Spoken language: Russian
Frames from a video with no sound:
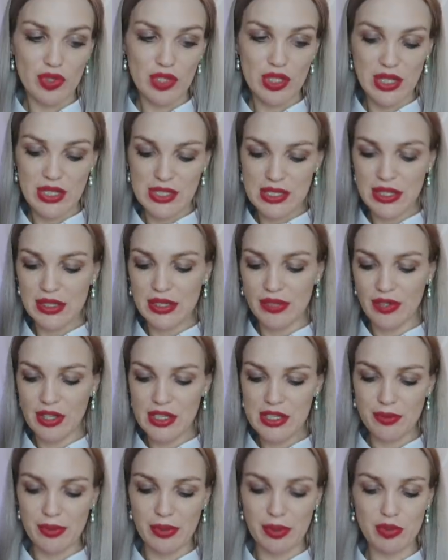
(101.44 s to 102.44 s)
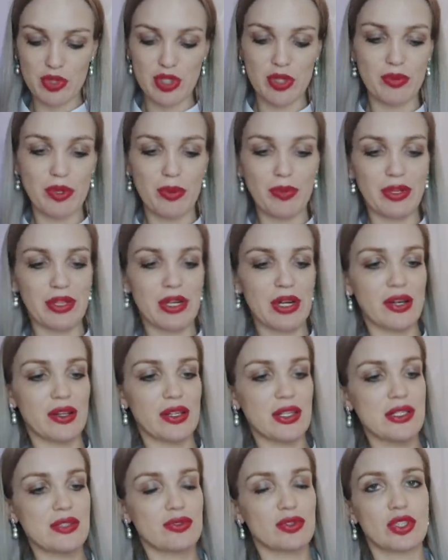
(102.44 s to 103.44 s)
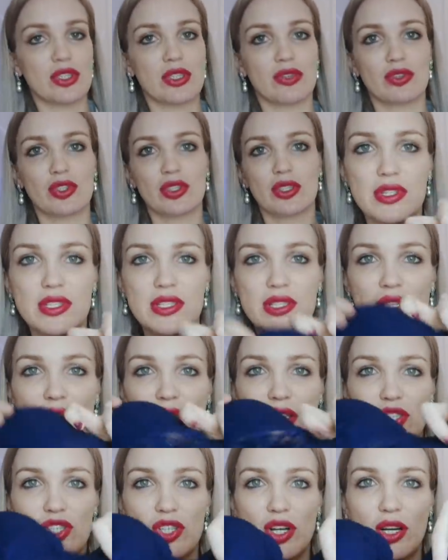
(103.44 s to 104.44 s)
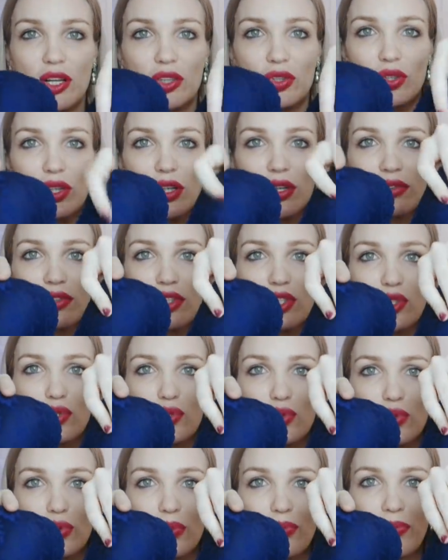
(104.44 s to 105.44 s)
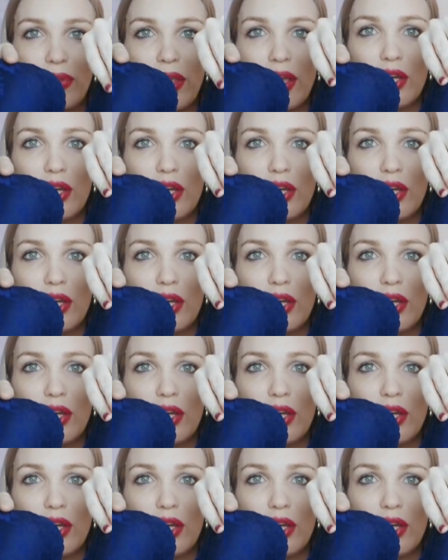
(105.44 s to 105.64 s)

его заказать, довериться, потому что мне понравилась вот эта вот сеточка, которая внизу.